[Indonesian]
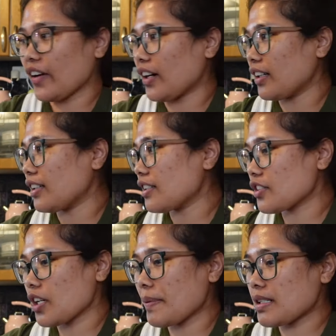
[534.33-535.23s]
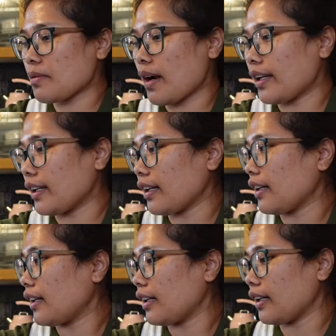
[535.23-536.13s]
Ayo, coba sama.
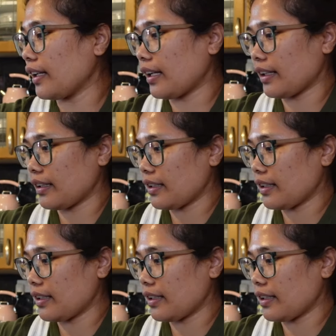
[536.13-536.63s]
Ini.